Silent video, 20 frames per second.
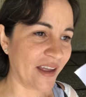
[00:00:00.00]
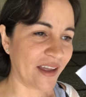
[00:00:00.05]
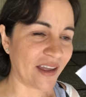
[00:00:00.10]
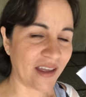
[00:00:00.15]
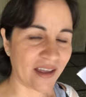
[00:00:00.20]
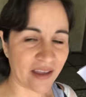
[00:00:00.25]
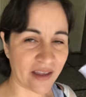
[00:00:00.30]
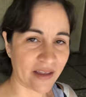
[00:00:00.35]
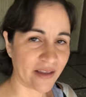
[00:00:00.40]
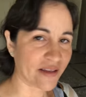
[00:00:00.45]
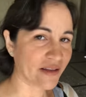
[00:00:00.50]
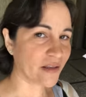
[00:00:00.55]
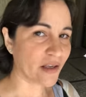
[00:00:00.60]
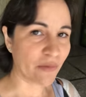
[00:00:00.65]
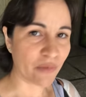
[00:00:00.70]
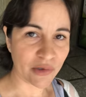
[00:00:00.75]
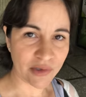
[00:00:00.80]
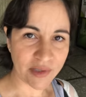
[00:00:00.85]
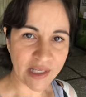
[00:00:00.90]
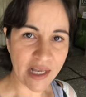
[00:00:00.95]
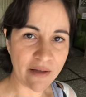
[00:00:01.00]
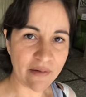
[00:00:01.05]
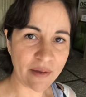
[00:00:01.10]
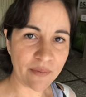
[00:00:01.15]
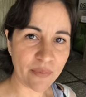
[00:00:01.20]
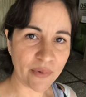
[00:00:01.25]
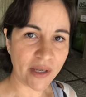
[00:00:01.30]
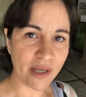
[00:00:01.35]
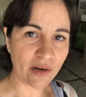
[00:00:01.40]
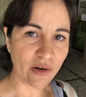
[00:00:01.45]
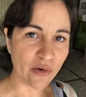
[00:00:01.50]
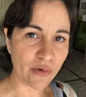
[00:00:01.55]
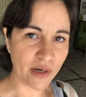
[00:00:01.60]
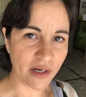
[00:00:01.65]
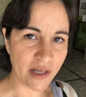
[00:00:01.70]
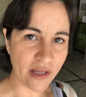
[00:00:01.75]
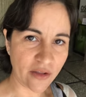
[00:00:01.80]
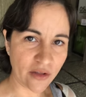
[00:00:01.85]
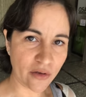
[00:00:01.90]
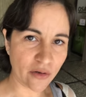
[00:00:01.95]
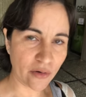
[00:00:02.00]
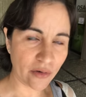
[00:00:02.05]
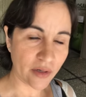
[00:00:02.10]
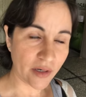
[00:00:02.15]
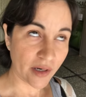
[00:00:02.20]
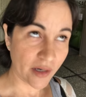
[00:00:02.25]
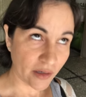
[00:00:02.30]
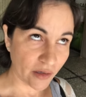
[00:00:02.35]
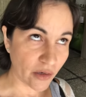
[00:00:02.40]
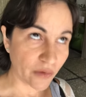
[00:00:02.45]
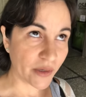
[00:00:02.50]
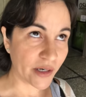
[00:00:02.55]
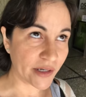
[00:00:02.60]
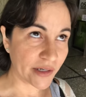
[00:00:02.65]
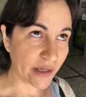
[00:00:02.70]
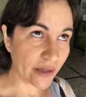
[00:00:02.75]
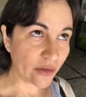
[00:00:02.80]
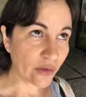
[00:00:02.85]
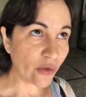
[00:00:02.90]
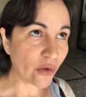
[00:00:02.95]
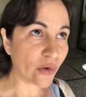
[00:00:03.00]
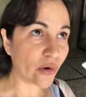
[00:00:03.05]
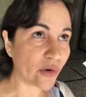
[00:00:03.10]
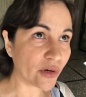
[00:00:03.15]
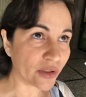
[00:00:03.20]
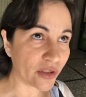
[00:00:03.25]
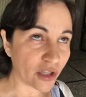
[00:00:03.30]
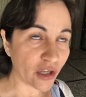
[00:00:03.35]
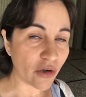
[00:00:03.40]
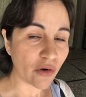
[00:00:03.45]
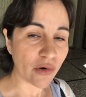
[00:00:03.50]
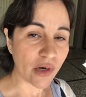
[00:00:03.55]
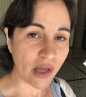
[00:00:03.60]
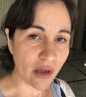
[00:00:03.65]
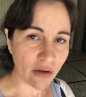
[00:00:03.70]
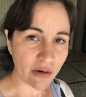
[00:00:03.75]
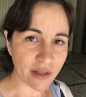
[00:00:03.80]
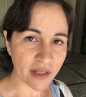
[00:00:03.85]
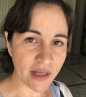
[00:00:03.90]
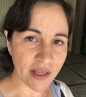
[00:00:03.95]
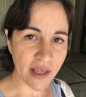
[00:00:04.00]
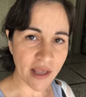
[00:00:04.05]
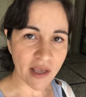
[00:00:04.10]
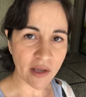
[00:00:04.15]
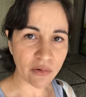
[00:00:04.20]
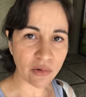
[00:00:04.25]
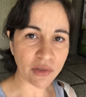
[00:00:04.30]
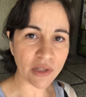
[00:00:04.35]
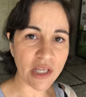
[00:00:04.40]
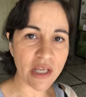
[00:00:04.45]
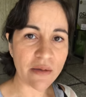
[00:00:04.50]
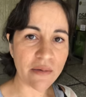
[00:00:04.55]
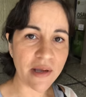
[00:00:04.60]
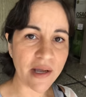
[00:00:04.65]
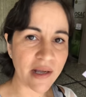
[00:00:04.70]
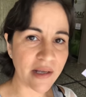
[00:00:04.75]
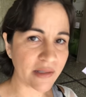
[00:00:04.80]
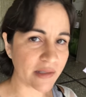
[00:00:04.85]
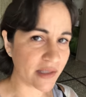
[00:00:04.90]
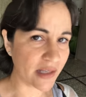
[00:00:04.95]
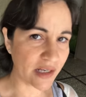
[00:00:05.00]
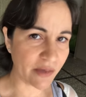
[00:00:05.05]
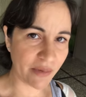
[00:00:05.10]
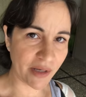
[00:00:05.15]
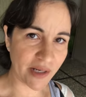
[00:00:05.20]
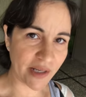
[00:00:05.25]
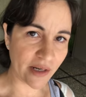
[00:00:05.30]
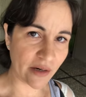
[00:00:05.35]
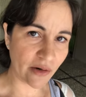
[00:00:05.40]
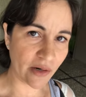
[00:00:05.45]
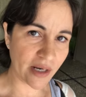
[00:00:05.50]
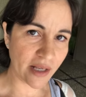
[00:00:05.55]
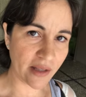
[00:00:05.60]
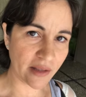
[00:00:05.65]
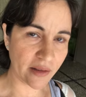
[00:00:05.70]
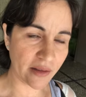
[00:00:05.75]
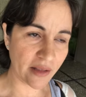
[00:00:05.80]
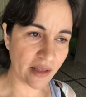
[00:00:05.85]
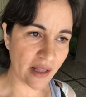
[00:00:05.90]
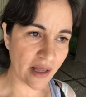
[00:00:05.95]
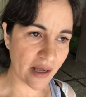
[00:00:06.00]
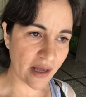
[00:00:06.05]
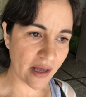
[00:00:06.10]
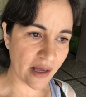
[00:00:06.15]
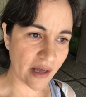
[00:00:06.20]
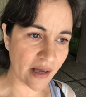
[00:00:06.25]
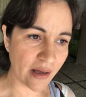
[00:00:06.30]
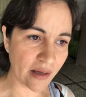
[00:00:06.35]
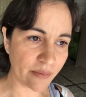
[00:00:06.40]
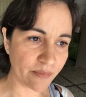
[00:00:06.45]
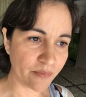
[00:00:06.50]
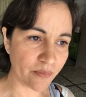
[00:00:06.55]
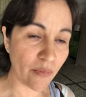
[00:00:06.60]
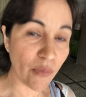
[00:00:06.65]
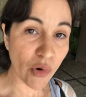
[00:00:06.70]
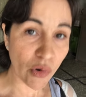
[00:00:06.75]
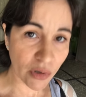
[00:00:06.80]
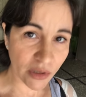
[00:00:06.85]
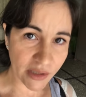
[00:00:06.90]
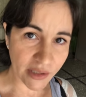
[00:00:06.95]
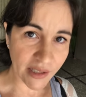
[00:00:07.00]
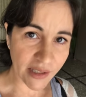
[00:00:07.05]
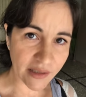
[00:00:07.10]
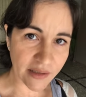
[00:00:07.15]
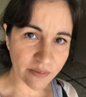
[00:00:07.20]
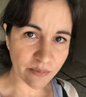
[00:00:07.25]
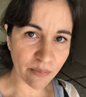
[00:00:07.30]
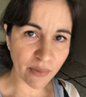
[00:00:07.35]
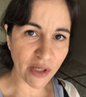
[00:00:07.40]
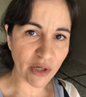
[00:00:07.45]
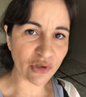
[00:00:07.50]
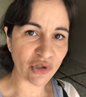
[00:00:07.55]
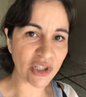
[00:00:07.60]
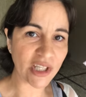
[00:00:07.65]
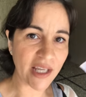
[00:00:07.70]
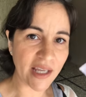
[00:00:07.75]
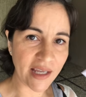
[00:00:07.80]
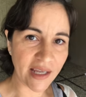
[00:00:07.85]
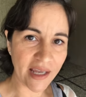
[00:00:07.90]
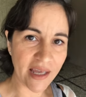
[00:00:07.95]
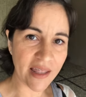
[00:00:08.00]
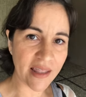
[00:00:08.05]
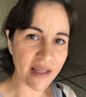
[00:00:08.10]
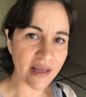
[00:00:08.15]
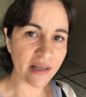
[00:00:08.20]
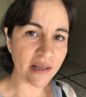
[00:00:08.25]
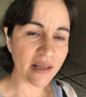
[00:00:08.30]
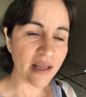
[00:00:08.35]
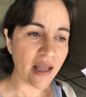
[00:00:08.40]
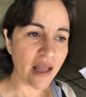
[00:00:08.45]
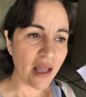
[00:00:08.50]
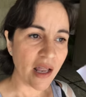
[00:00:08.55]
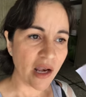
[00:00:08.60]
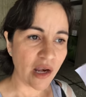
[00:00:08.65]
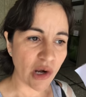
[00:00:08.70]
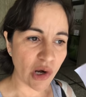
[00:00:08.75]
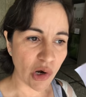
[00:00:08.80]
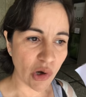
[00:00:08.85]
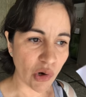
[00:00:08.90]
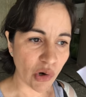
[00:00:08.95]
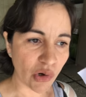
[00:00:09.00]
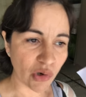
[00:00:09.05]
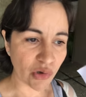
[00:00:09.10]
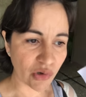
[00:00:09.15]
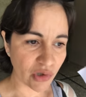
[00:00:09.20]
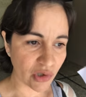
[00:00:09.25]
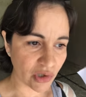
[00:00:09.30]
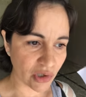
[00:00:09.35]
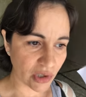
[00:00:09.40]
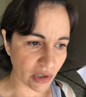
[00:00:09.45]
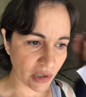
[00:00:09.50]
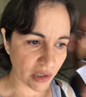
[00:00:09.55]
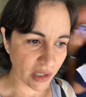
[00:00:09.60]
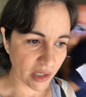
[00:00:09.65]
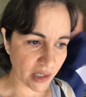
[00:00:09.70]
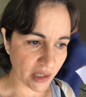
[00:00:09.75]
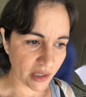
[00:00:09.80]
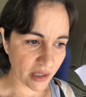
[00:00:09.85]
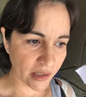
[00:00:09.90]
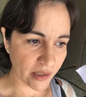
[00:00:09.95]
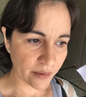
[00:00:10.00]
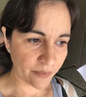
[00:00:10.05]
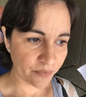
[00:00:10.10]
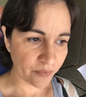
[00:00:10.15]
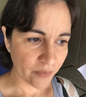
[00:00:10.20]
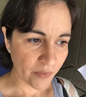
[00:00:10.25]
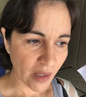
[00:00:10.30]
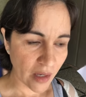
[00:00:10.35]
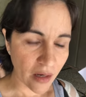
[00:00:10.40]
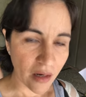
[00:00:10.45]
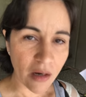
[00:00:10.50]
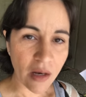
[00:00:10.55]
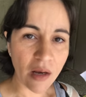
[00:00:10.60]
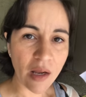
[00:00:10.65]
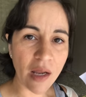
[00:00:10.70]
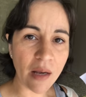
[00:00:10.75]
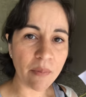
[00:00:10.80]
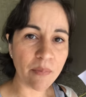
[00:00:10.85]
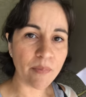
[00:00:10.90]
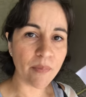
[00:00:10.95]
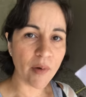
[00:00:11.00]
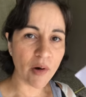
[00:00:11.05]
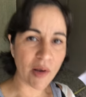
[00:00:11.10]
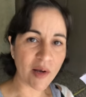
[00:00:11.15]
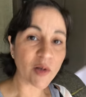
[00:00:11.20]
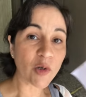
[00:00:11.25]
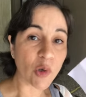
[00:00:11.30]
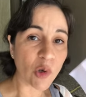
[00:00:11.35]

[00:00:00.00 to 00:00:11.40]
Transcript: Eh, como saben, pues el gobernador, dio una orden ejecutiva, se eliminaron las multas, pero se quedan los eh, el,